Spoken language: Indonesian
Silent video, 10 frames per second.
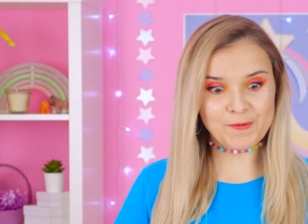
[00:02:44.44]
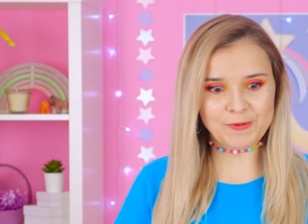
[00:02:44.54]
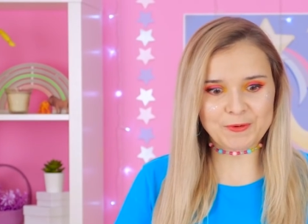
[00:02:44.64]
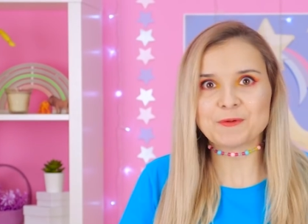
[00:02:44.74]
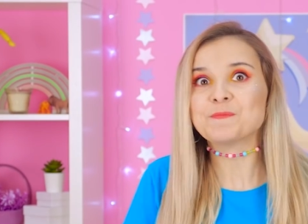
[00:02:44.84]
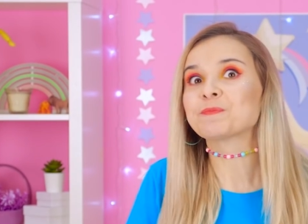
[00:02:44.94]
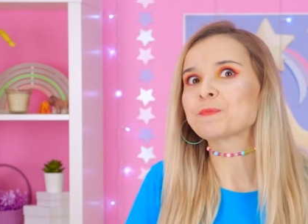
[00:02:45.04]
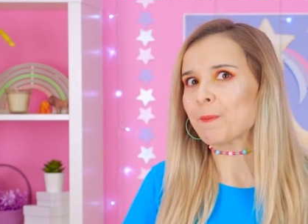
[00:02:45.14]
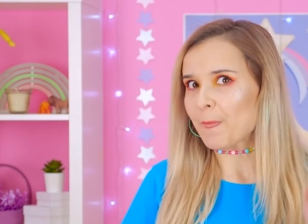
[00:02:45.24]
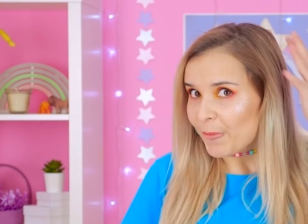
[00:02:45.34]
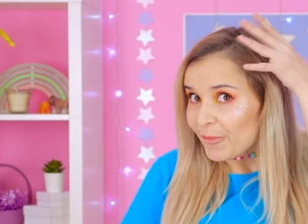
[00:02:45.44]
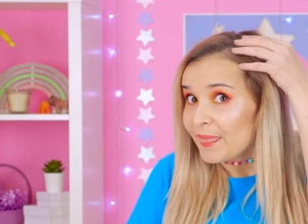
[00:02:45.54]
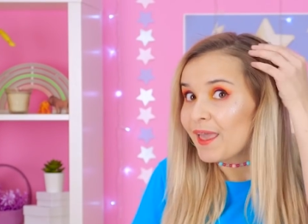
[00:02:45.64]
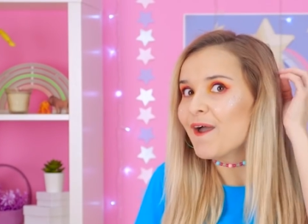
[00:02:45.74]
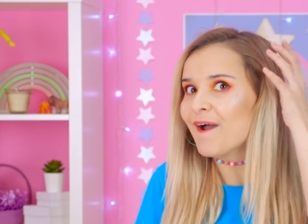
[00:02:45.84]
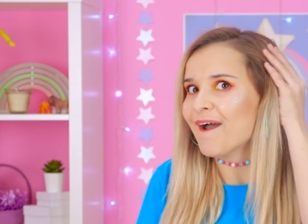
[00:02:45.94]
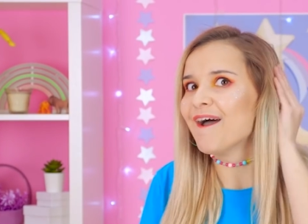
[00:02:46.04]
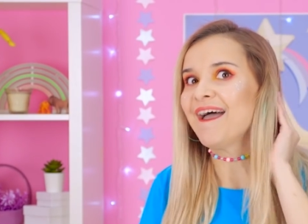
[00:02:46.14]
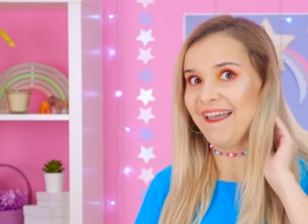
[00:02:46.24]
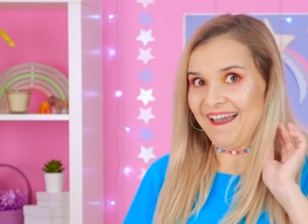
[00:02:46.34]
Ini akan terlihat bagus di
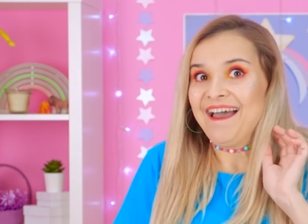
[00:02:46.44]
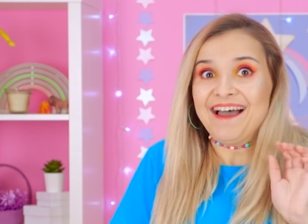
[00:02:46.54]
rambutku.